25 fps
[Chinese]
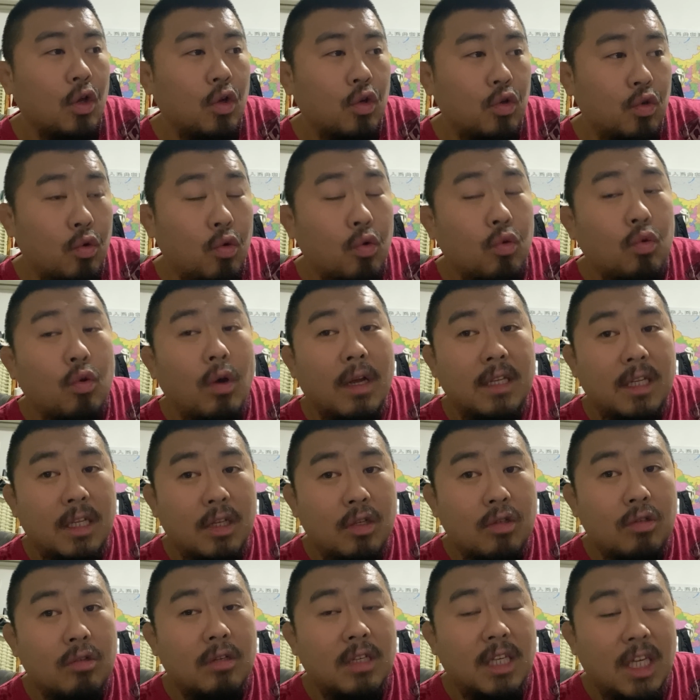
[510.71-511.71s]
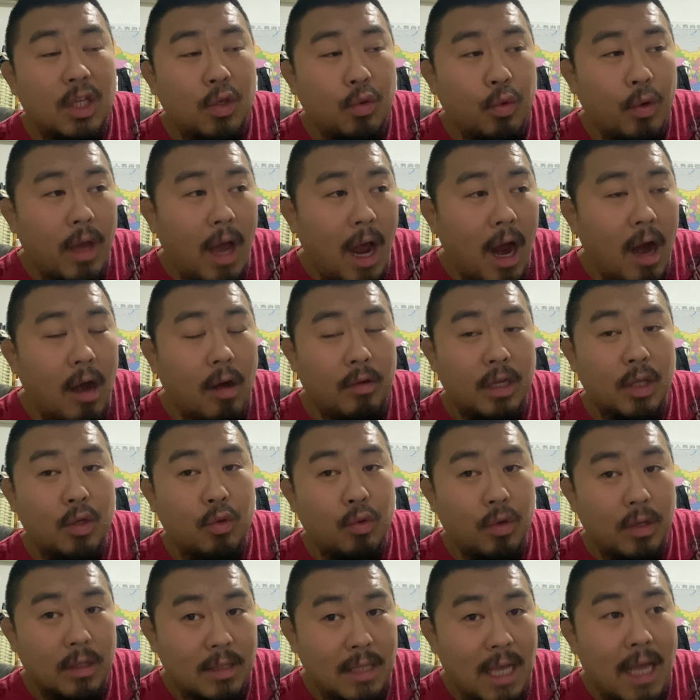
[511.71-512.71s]
如果您是一对二、一
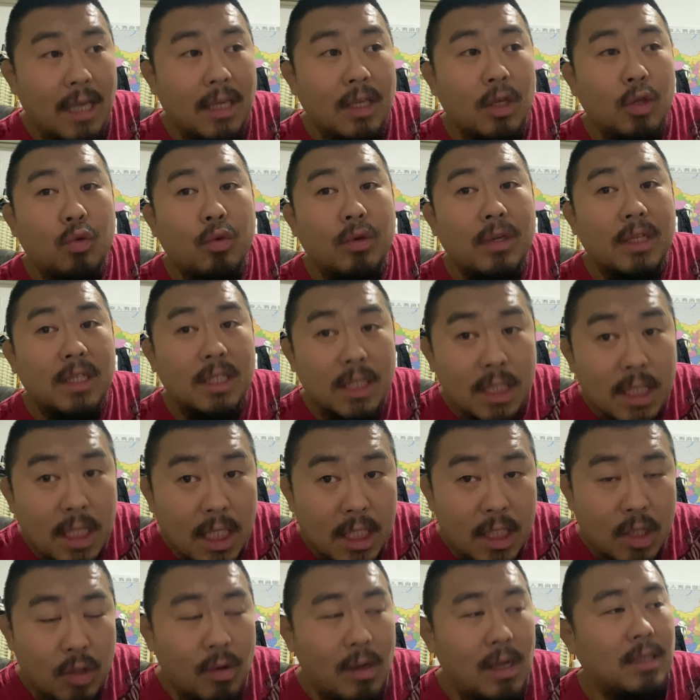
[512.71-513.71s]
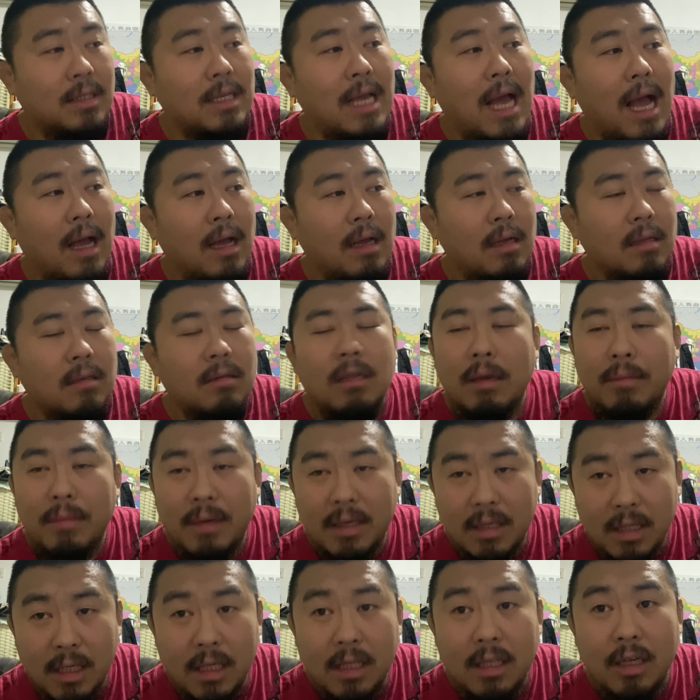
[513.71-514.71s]
对三、一对四的情况下，那么
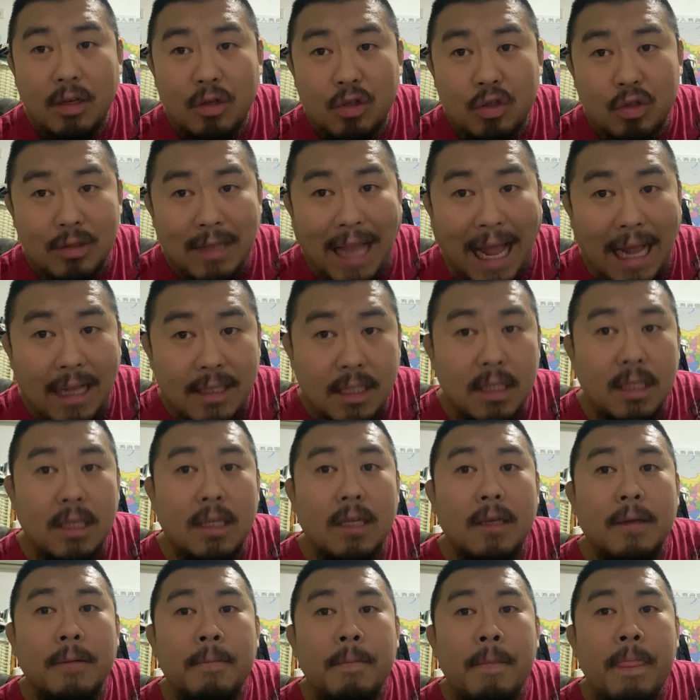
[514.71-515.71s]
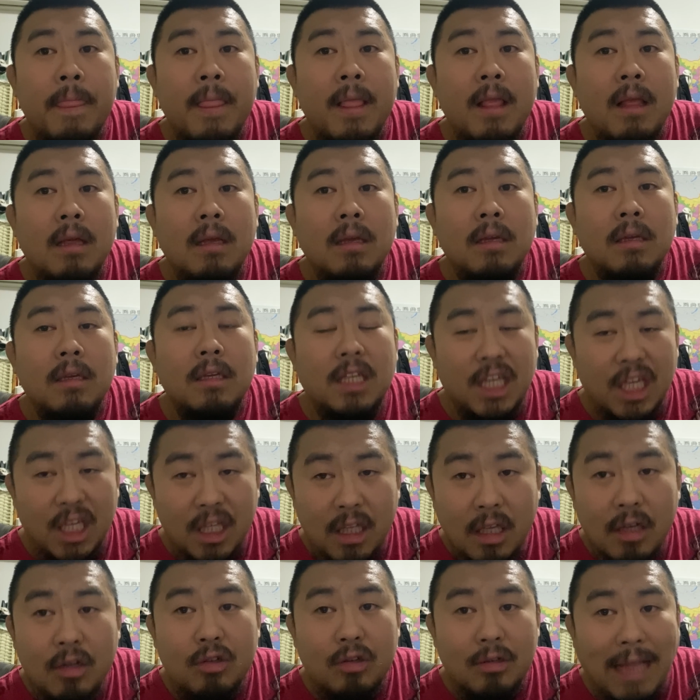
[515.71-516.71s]
一定是打击，一
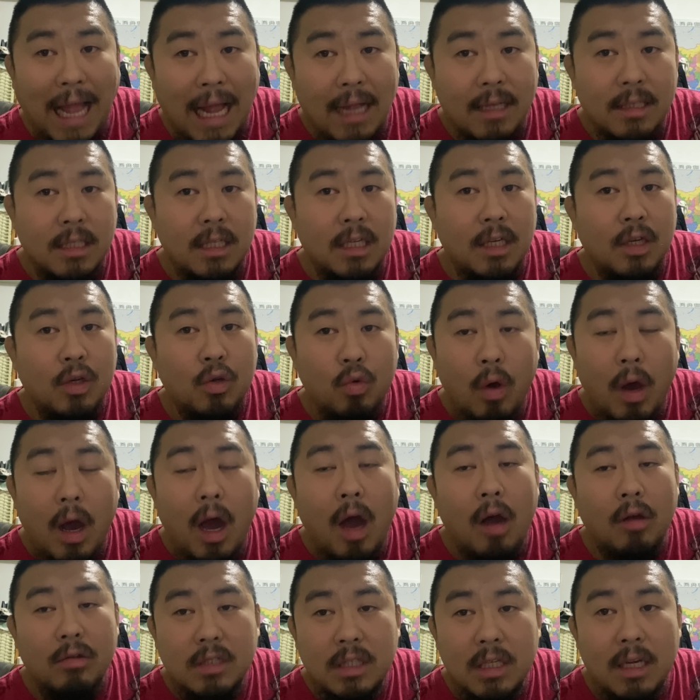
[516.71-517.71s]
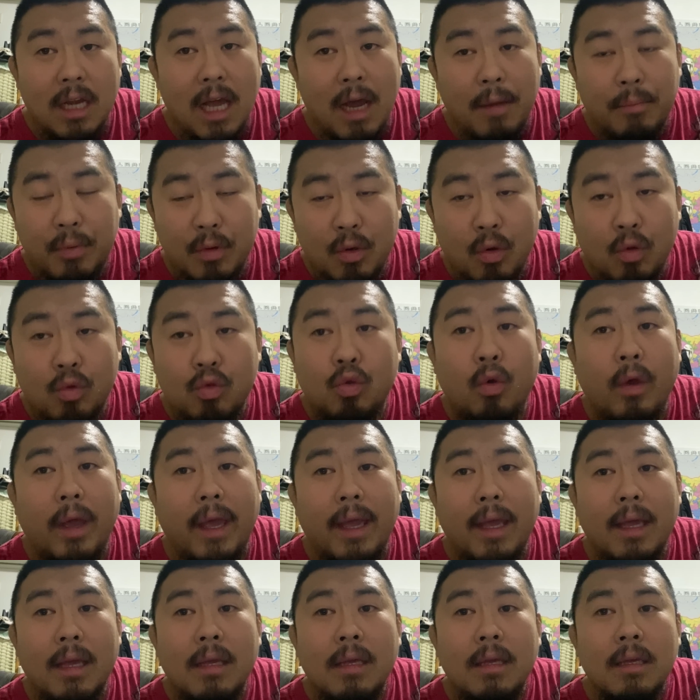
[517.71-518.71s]
定是打击。括号尽量不用腿，
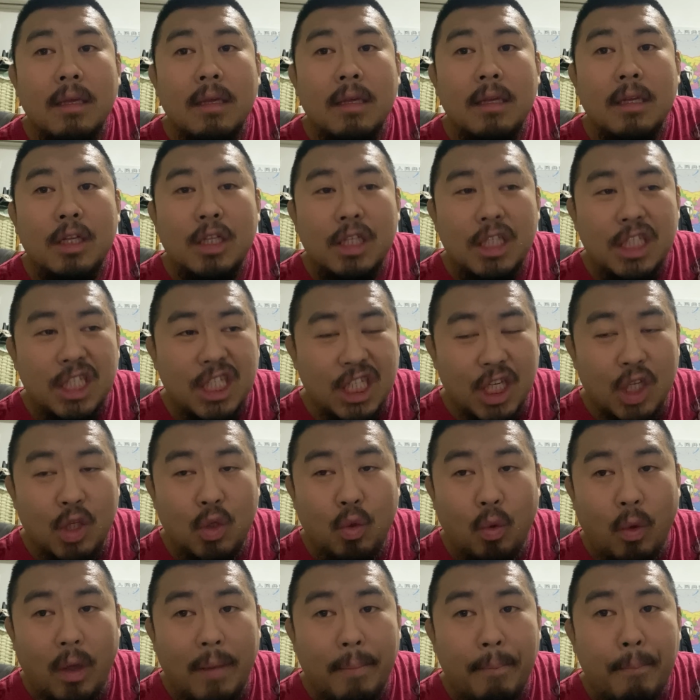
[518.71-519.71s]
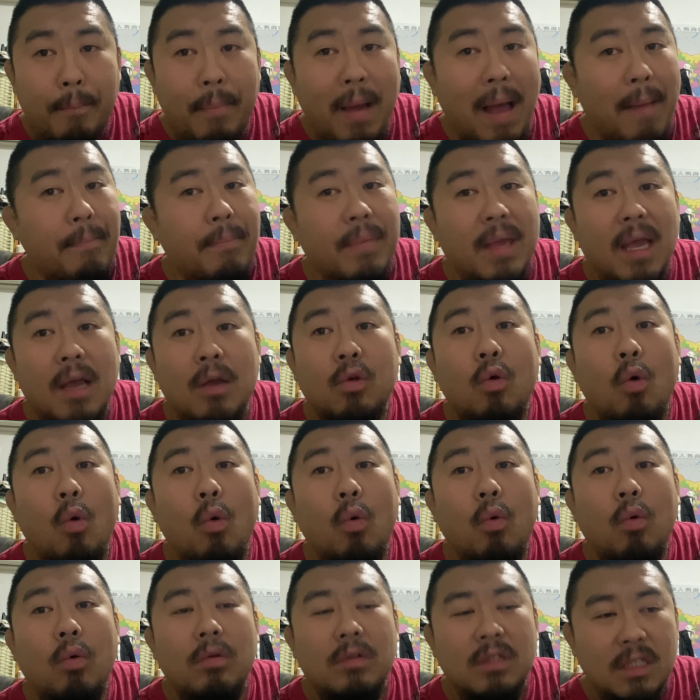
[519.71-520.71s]
齐怼盘偏
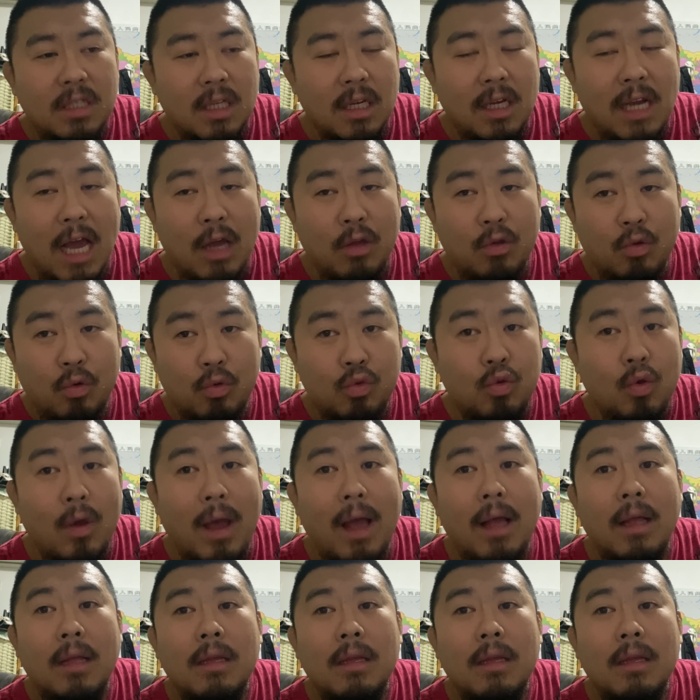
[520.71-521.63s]
空，尽量用拳。